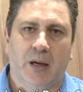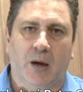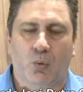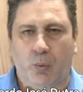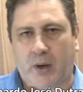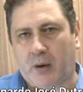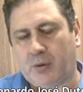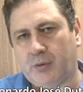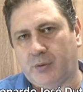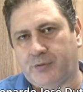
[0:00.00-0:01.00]
a
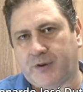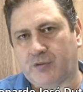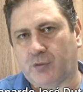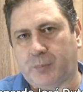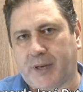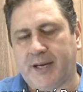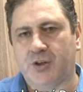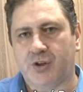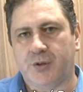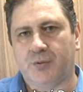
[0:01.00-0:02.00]
qual eu faço
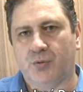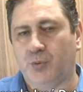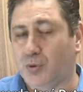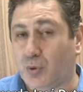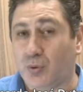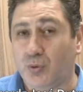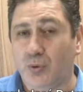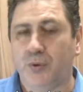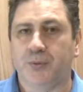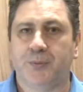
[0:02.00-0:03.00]
parte com muito
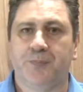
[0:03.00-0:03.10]
orgulho.